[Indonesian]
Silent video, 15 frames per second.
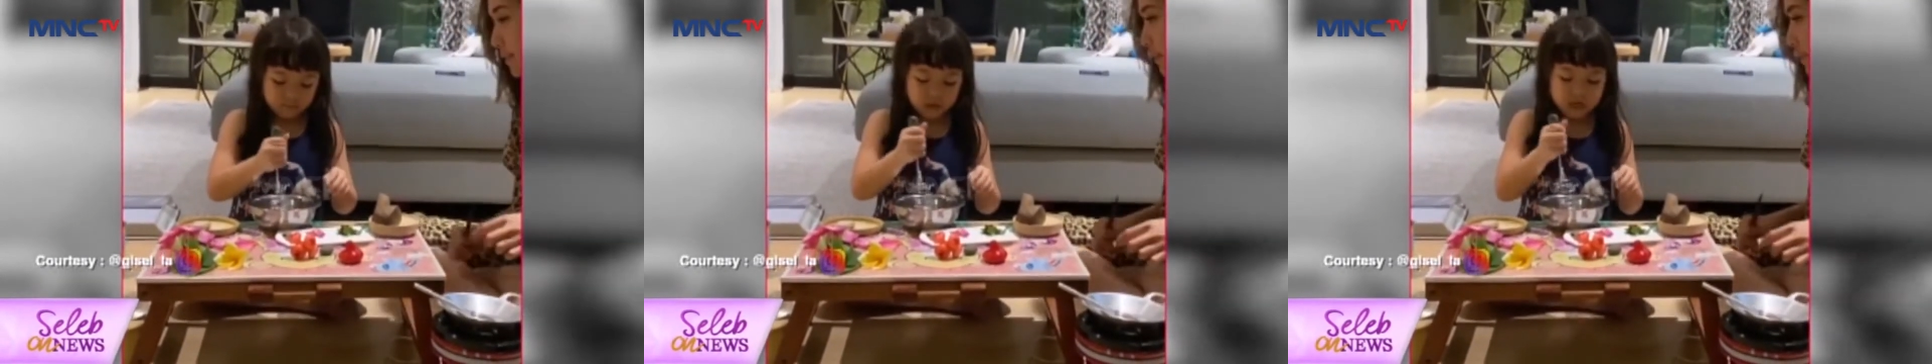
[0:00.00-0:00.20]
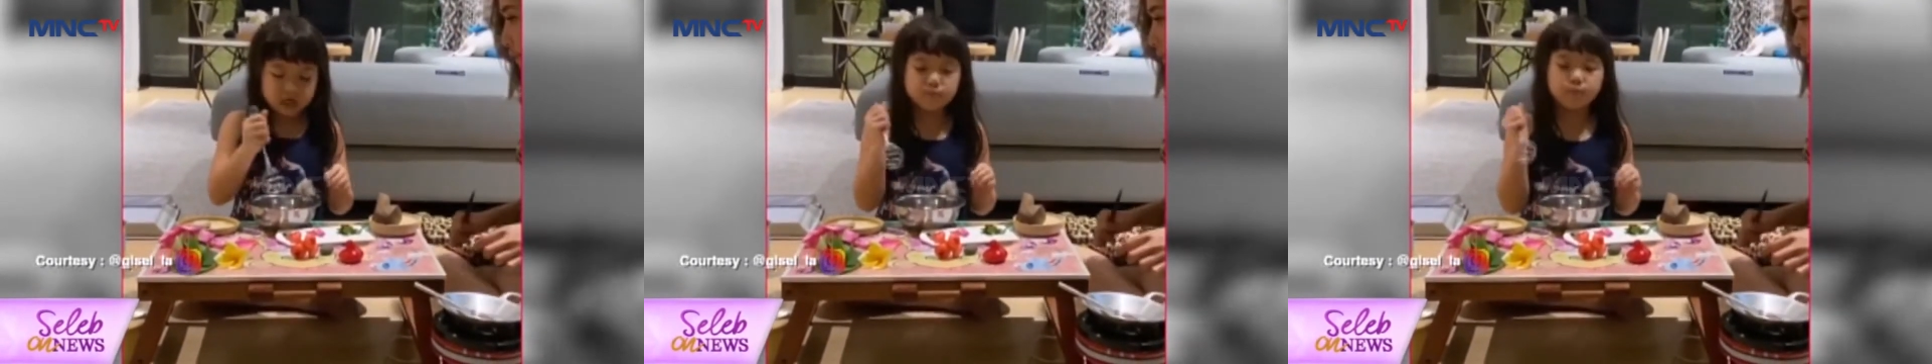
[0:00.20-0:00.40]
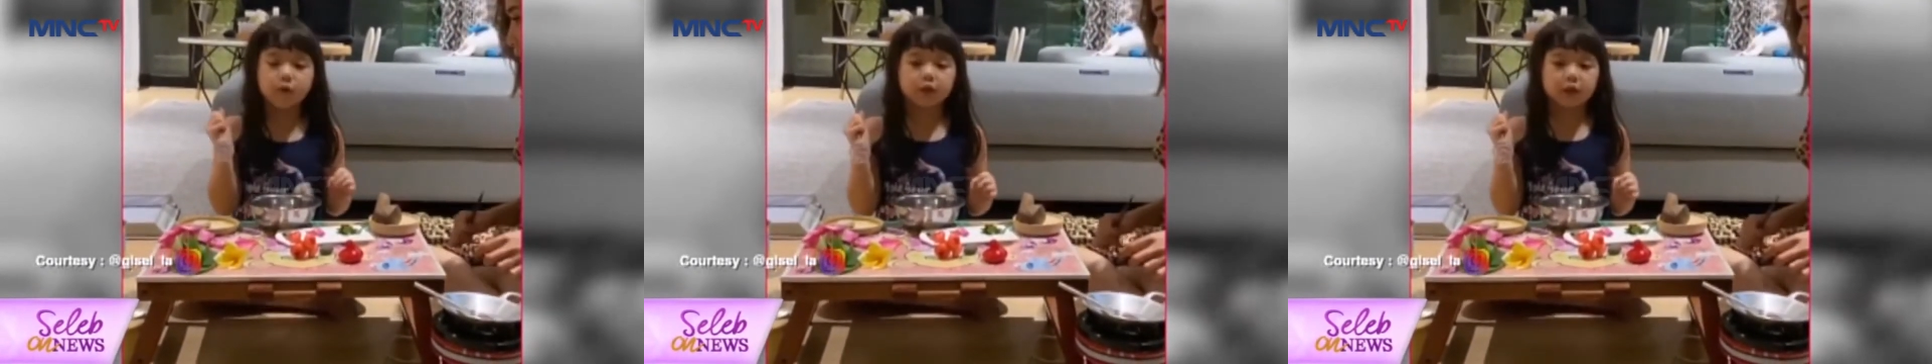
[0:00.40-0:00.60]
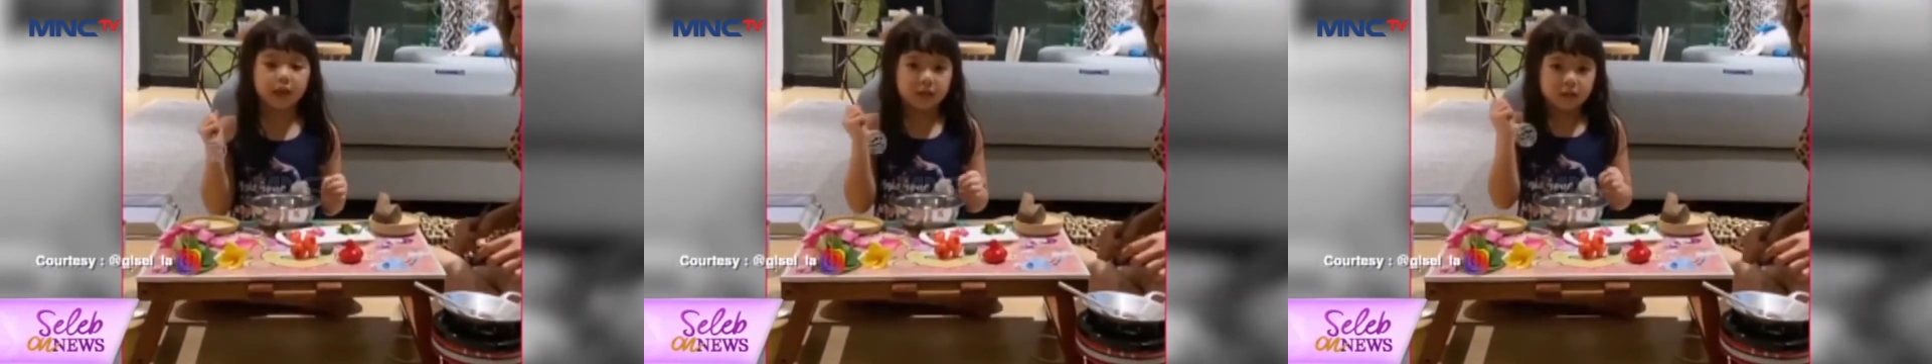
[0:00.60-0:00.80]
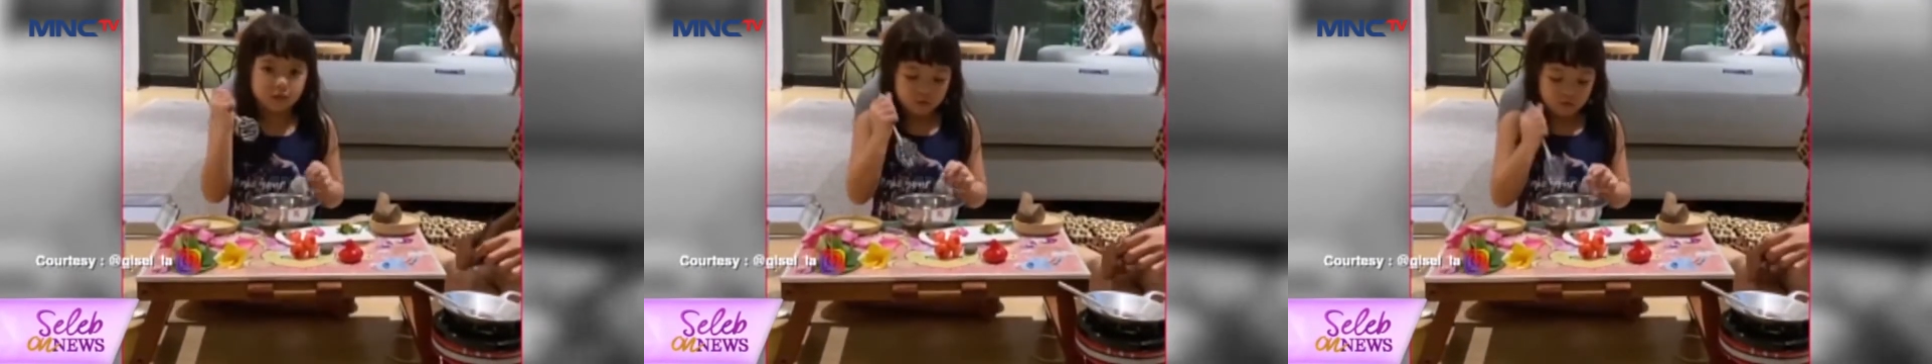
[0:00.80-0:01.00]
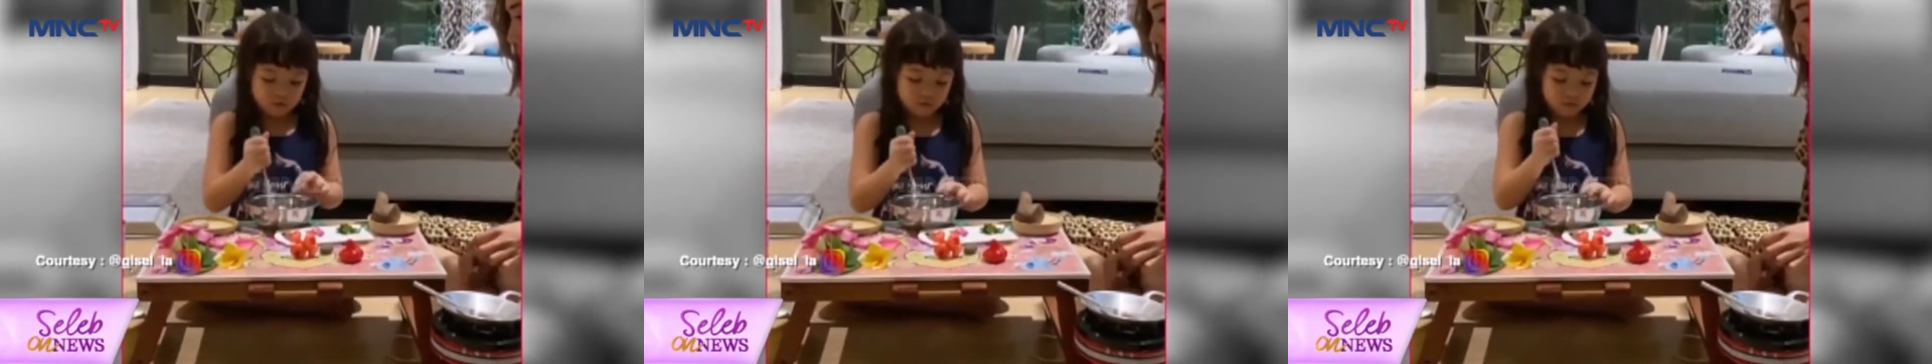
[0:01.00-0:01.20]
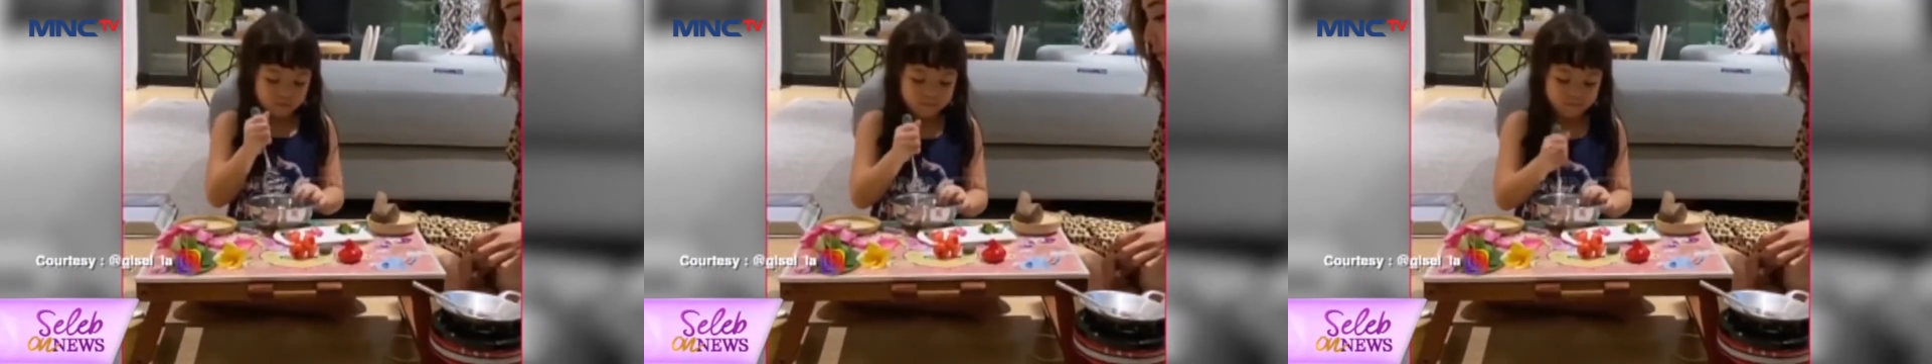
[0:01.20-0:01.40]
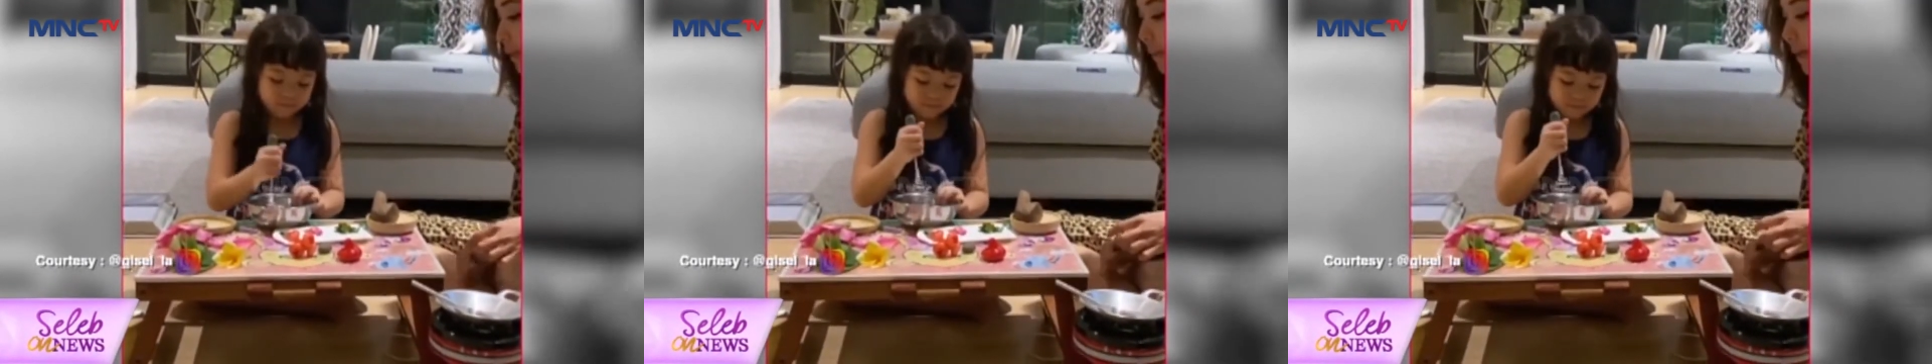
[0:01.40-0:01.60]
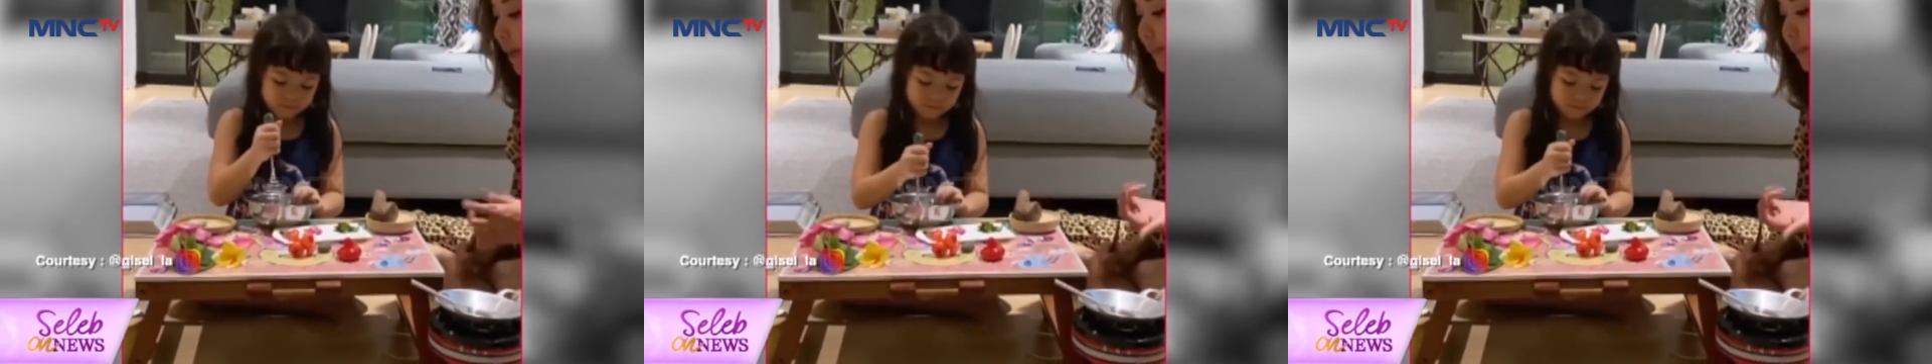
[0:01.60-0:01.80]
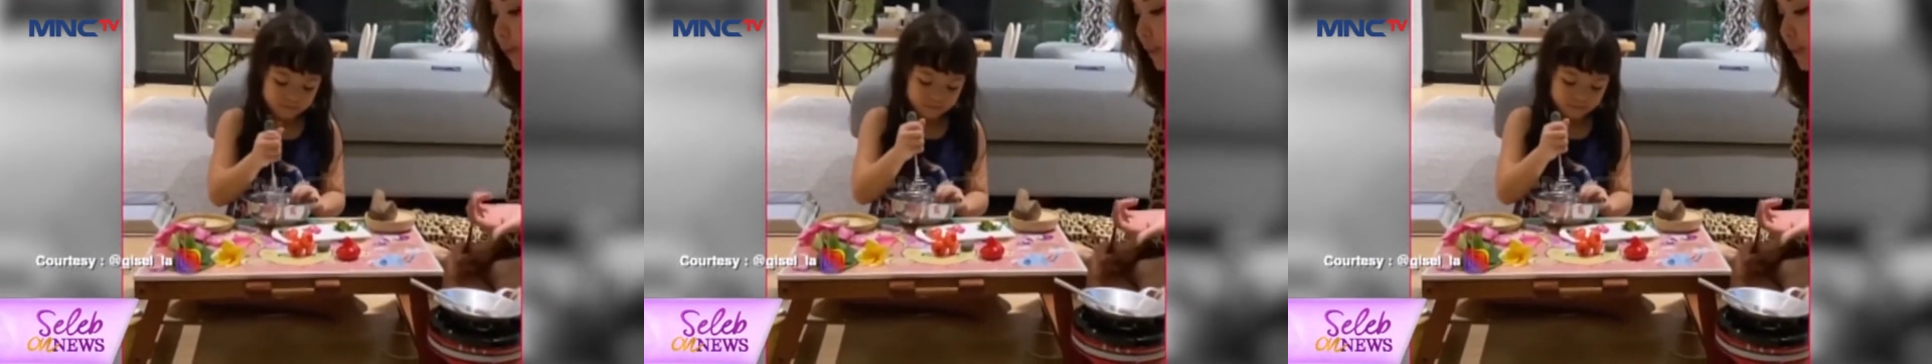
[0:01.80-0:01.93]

Mash potato. Yang mana